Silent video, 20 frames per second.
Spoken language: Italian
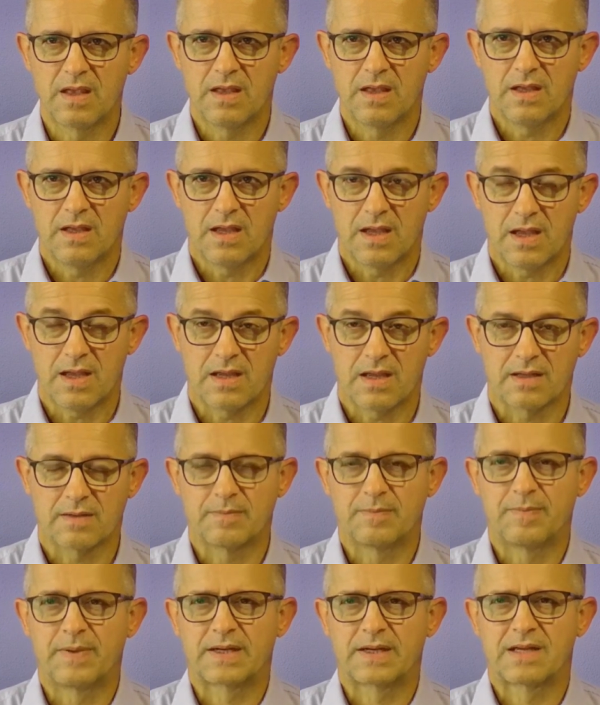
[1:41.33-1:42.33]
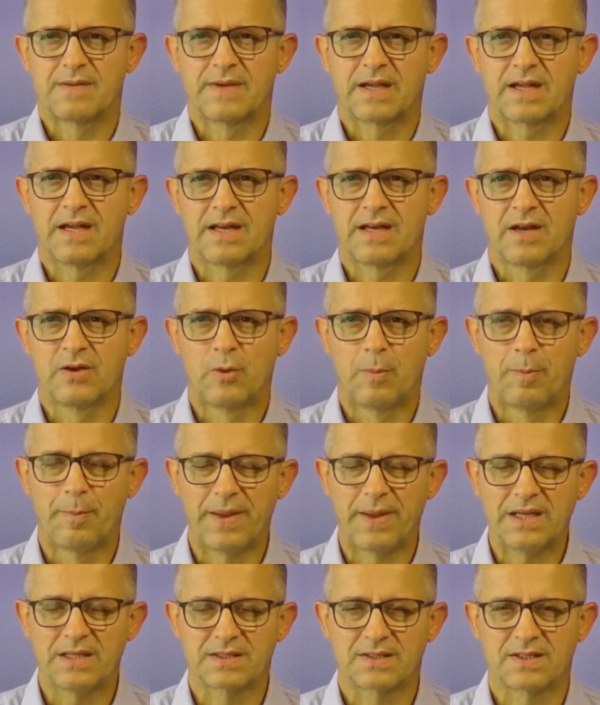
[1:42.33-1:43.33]
E perché magari hanno
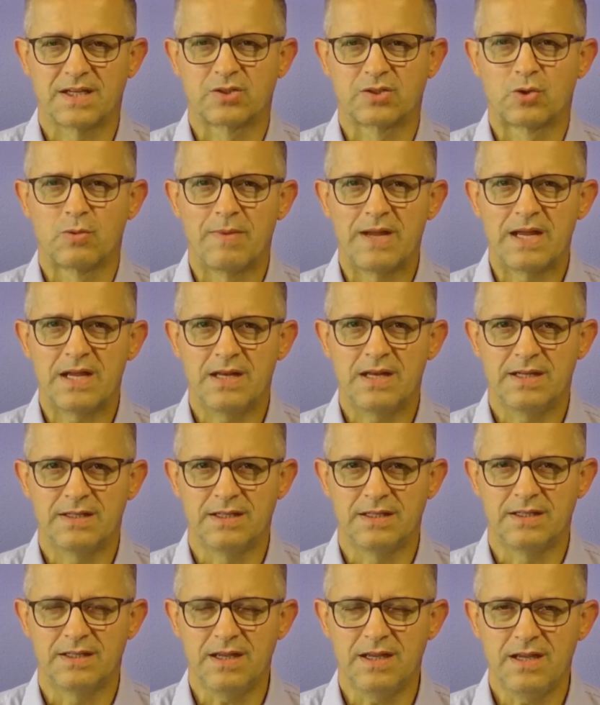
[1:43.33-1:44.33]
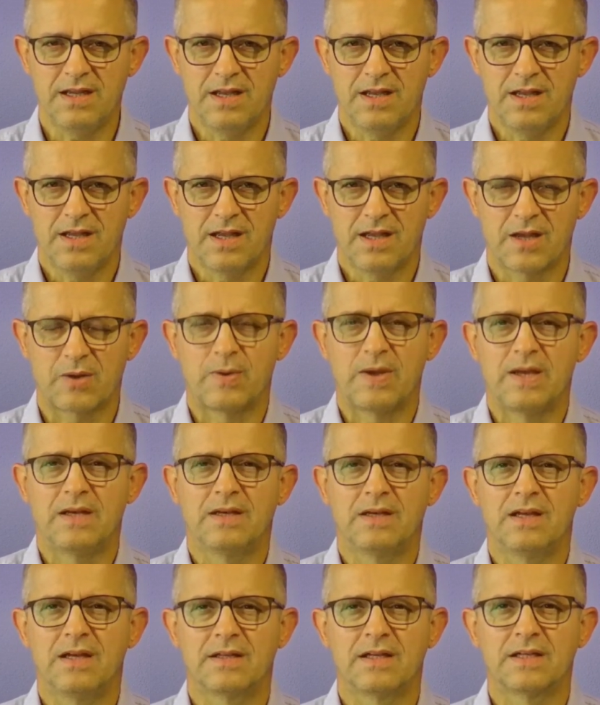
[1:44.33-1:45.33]
pensato male di te e
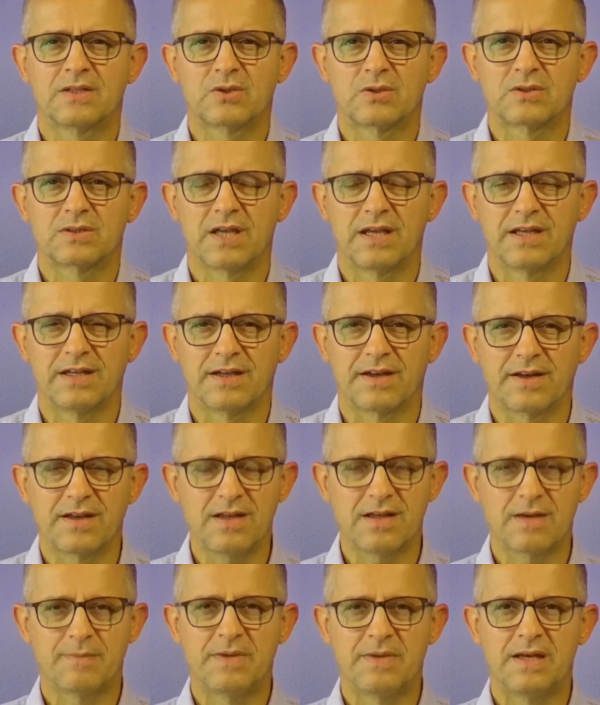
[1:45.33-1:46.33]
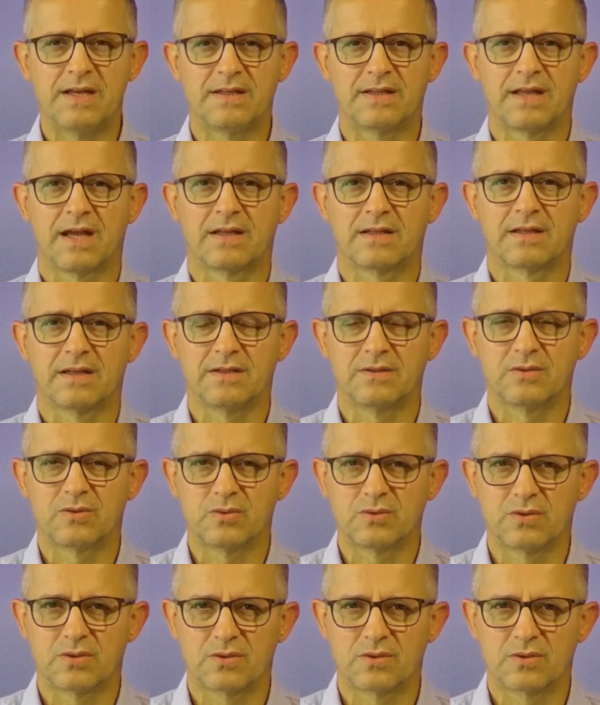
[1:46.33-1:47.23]
quindi adesso sei riabilitata in tutto.